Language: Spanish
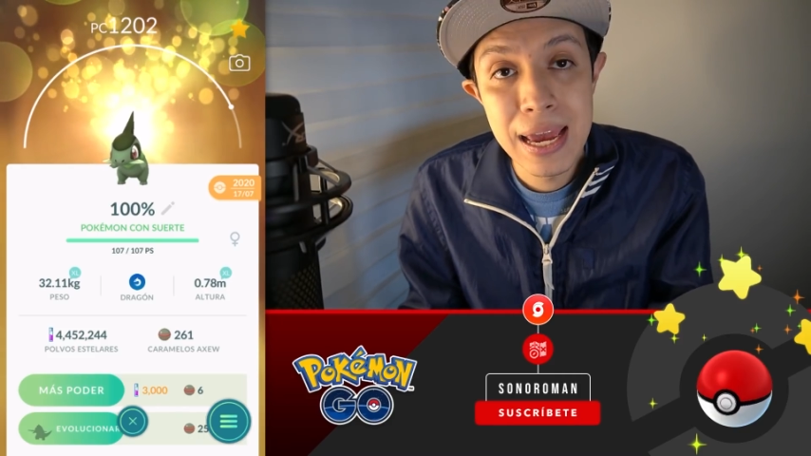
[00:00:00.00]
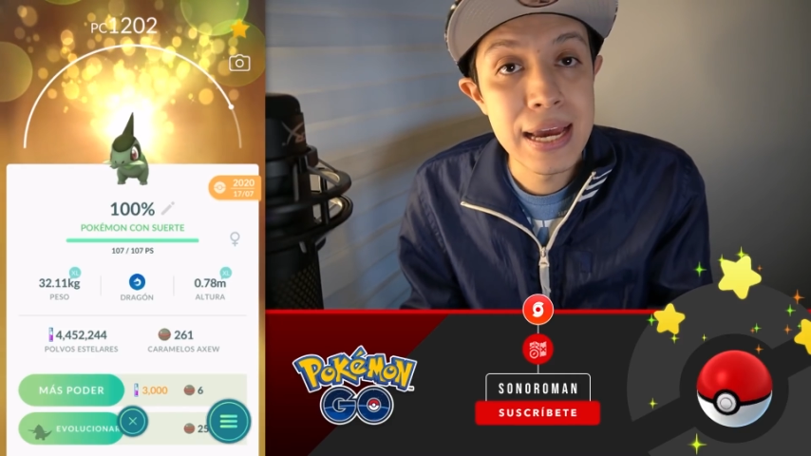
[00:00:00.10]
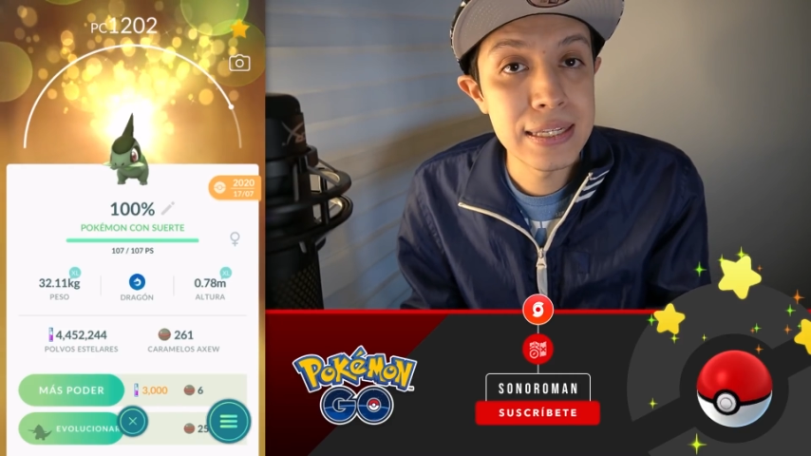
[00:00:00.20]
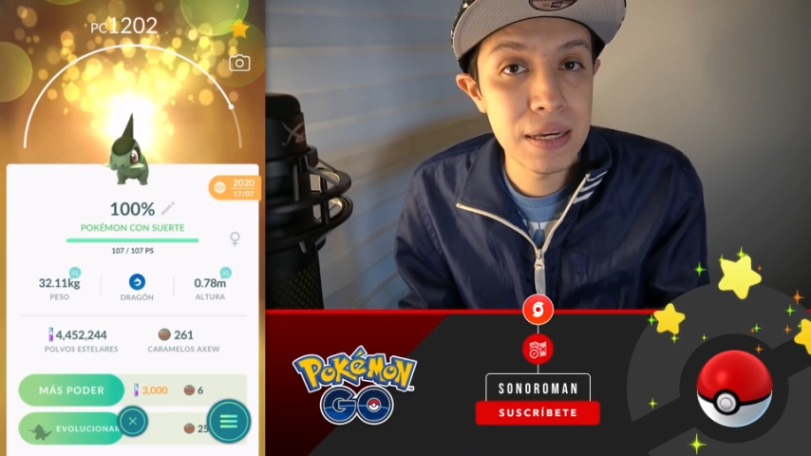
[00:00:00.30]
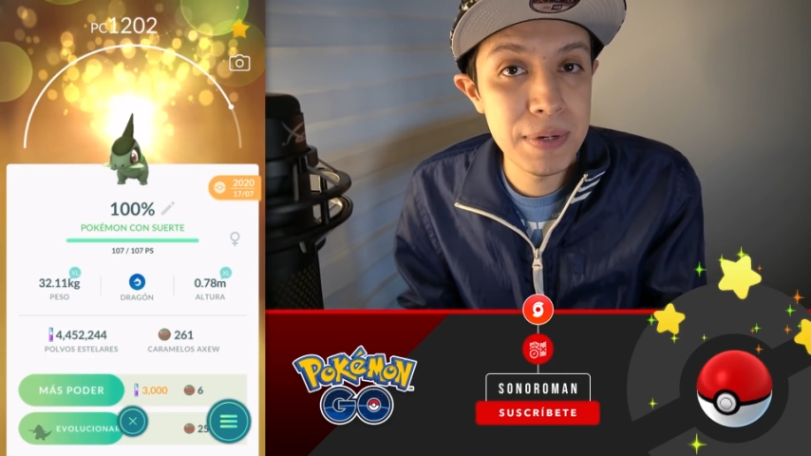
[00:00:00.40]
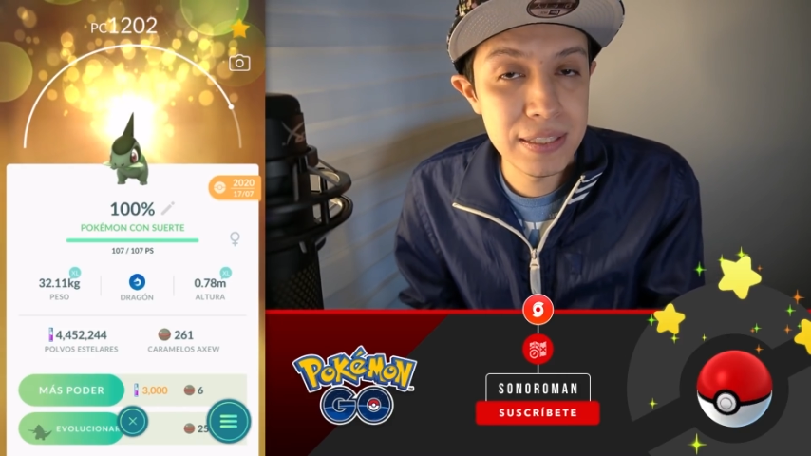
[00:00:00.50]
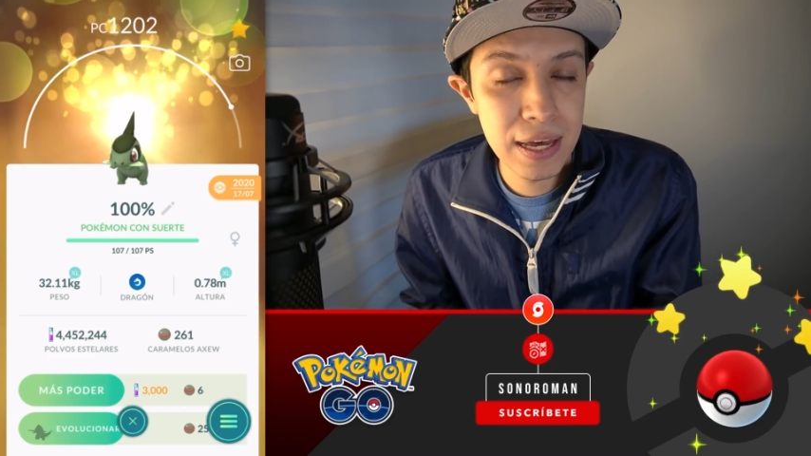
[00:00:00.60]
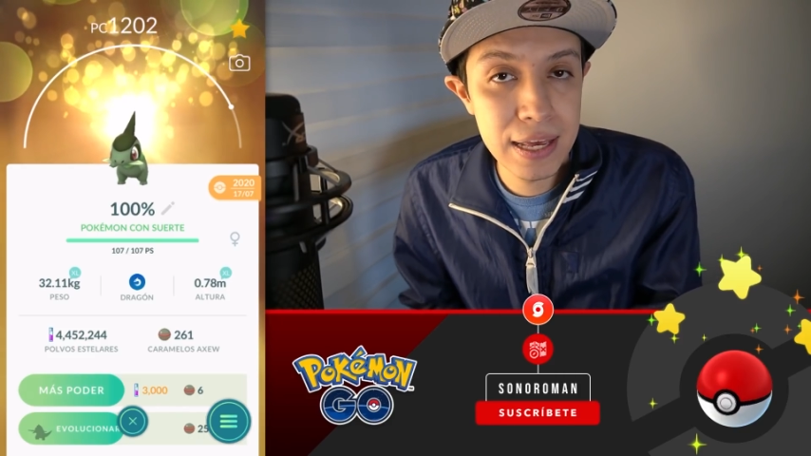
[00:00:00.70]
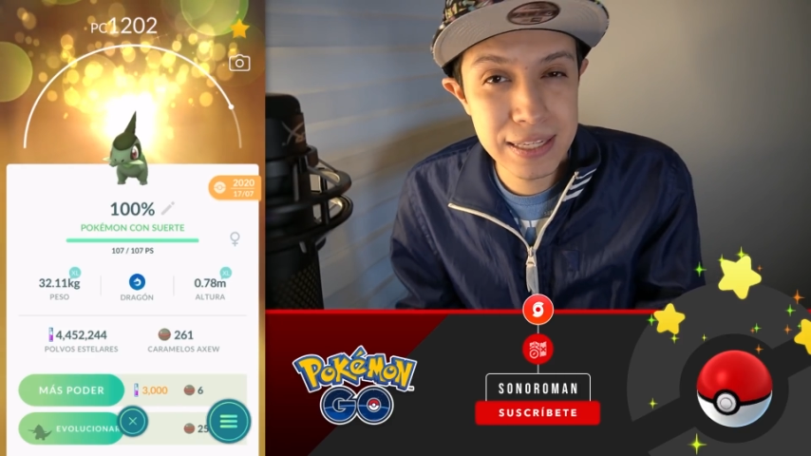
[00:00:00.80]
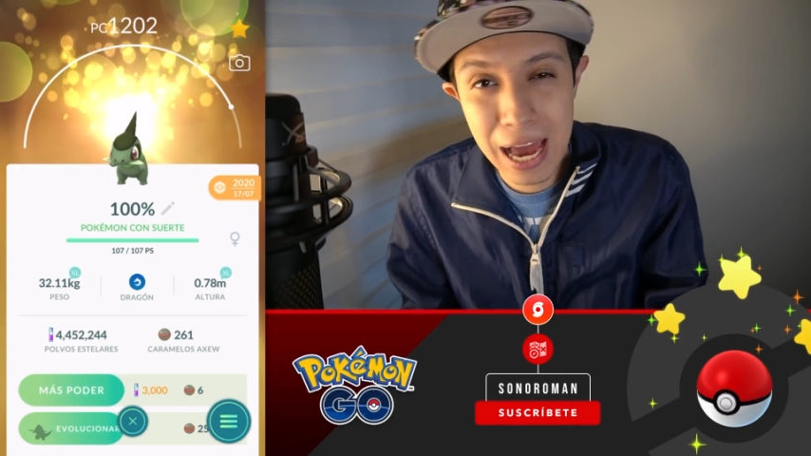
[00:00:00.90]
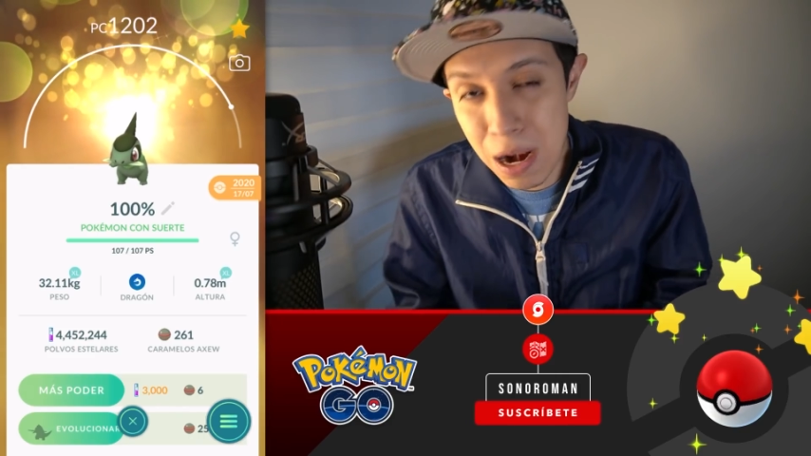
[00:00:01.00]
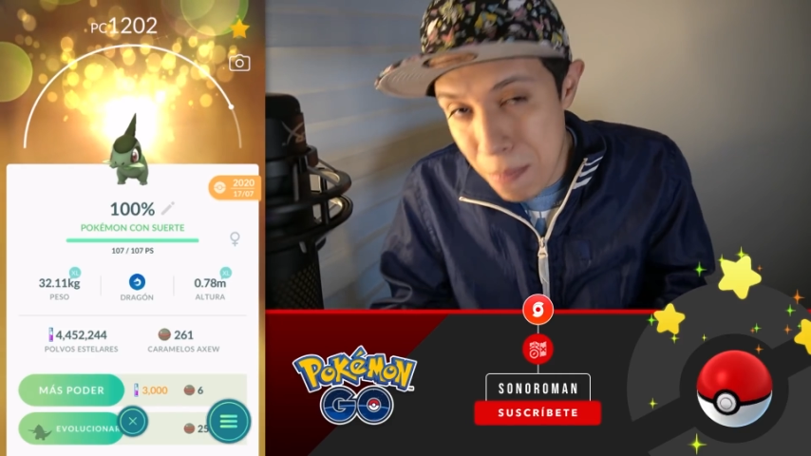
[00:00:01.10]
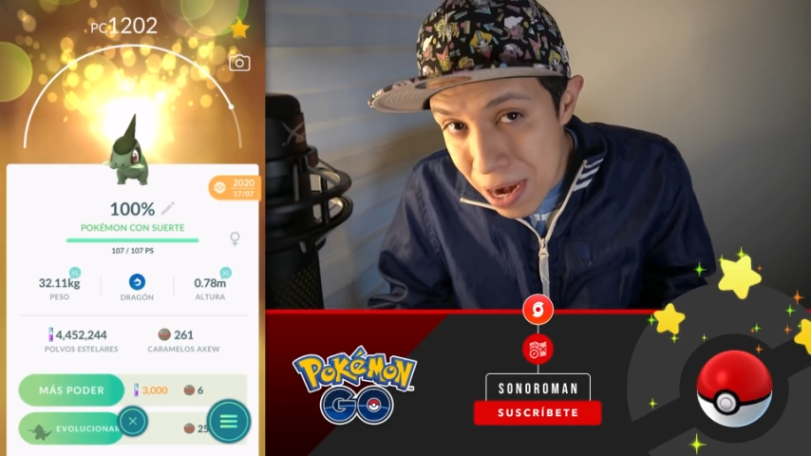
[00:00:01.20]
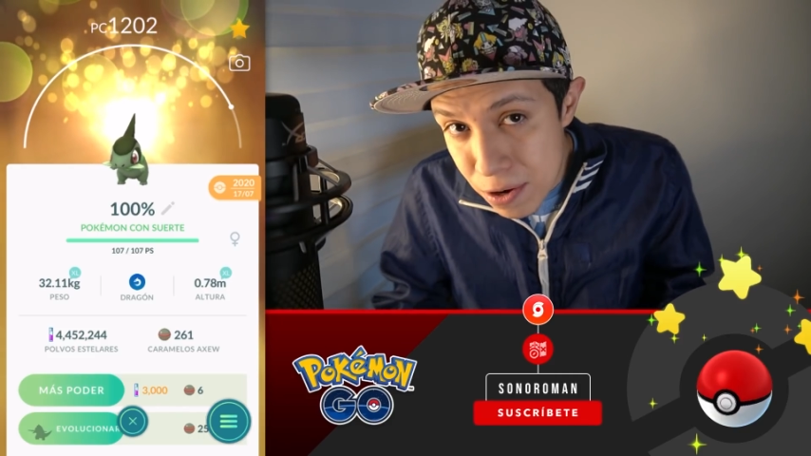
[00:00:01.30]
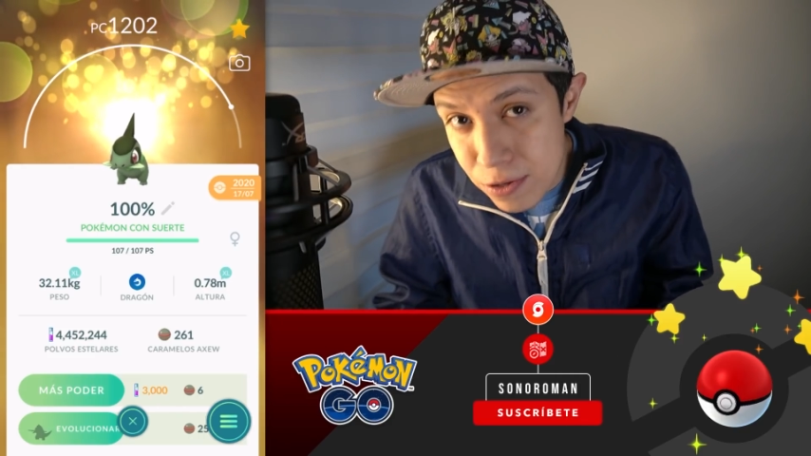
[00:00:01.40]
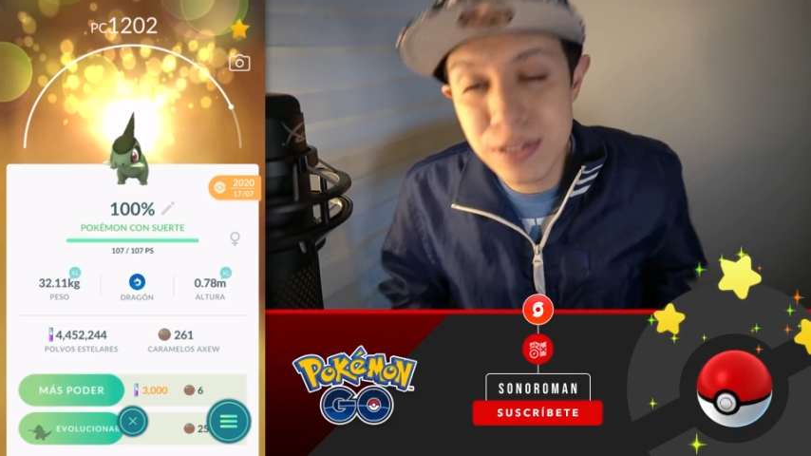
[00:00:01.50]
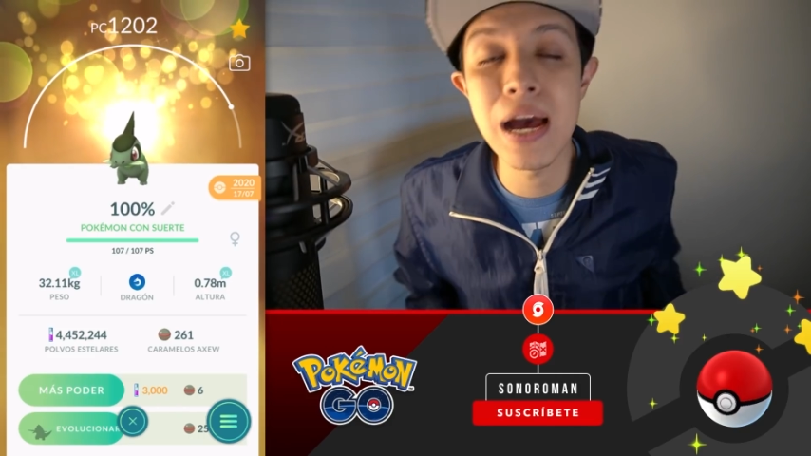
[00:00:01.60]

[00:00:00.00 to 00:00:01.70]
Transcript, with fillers: esas amistades al menos